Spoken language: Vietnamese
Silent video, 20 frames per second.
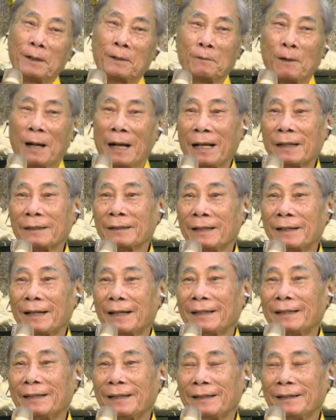nhân quả trở
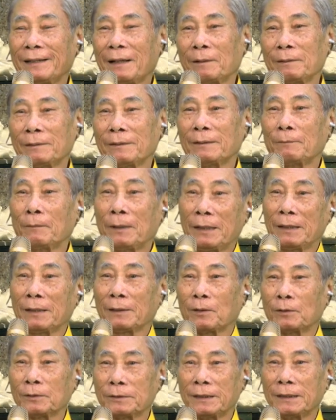lại giờ. Bây
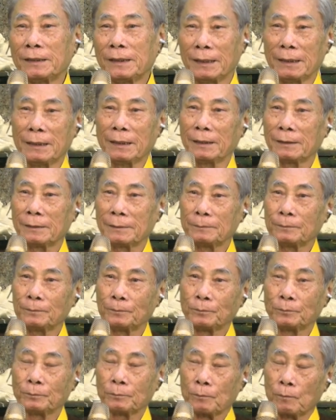giờ con suy nghĩ nè,
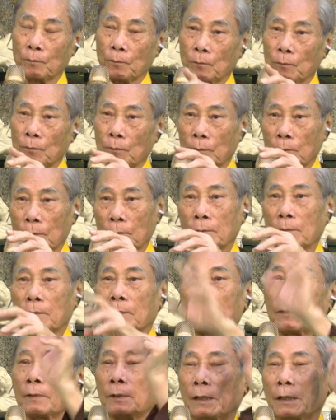
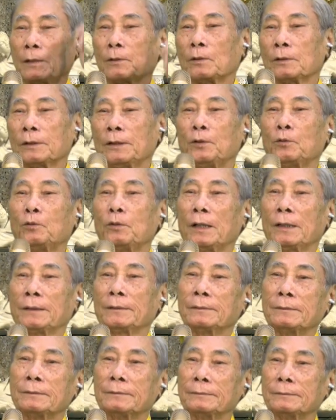giờ con đi du lịch,
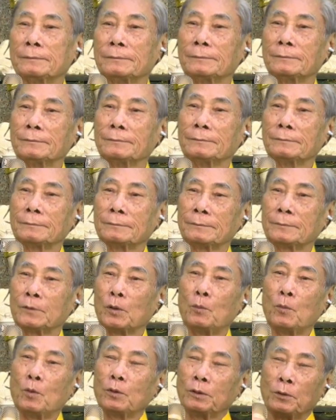
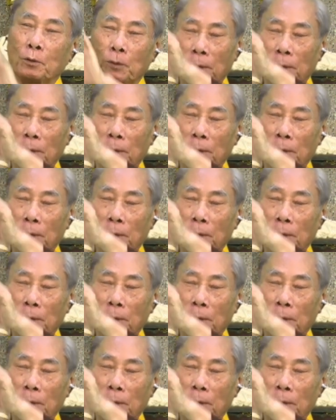tôi muốn